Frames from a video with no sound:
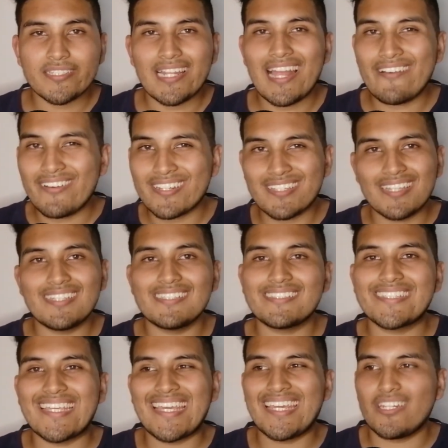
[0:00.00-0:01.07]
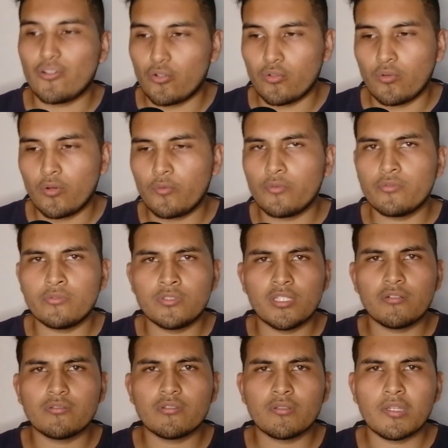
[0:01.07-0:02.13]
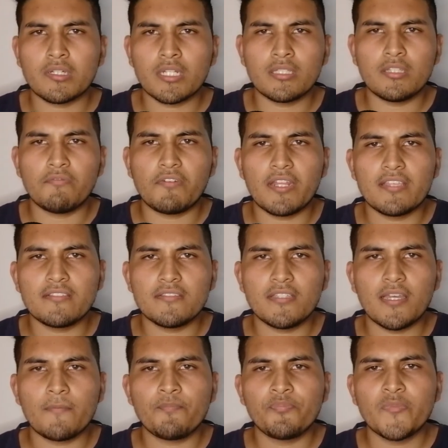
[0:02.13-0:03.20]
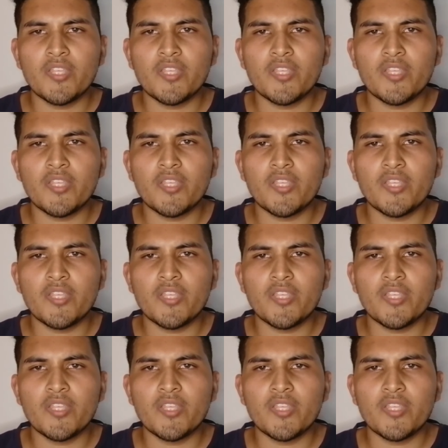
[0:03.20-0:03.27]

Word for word: La verdad es que no, no se nota una gran diferencia